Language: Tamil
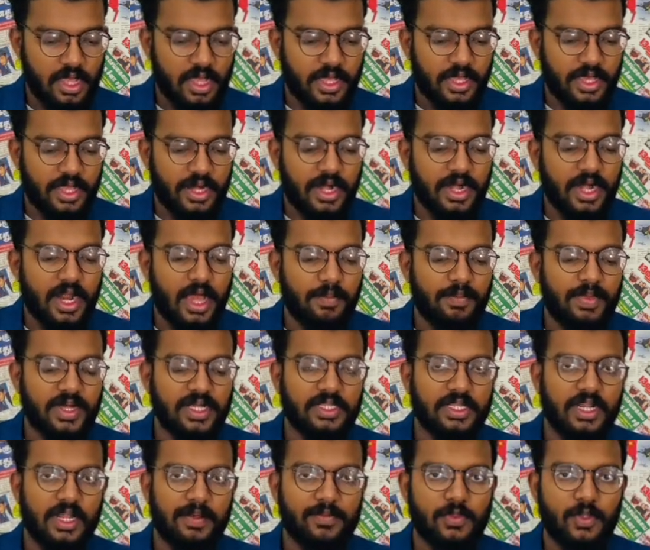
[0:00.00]
இரண்டாம்
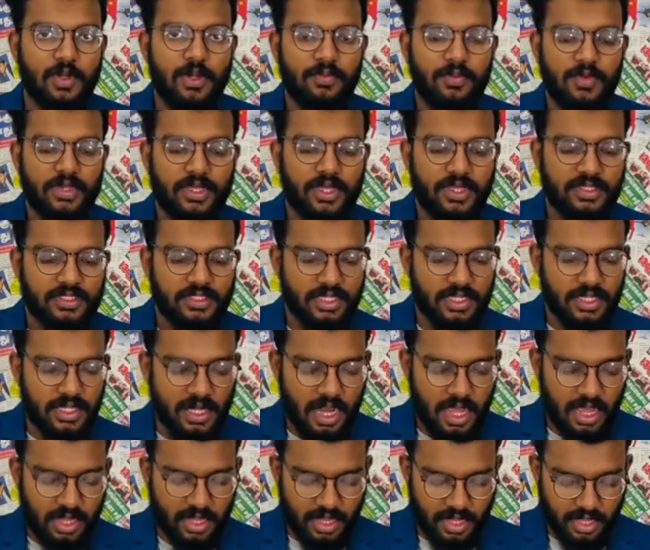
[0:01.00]
பக்கத்தில் அமைந்துள்ள முக்கிய
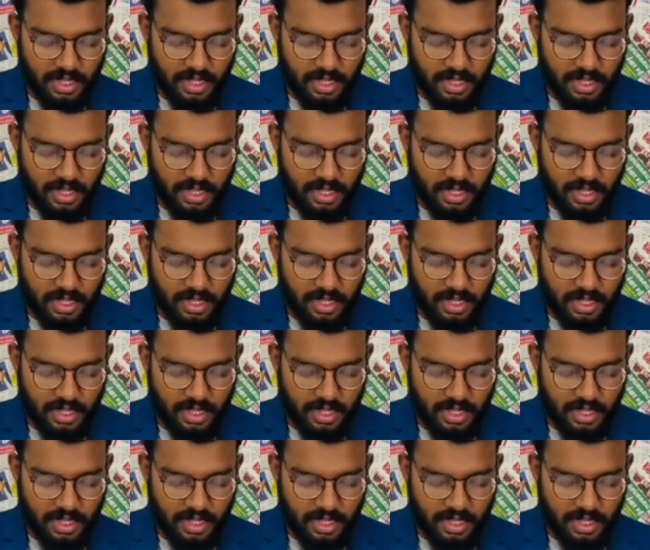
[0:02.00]
செய்திகளாக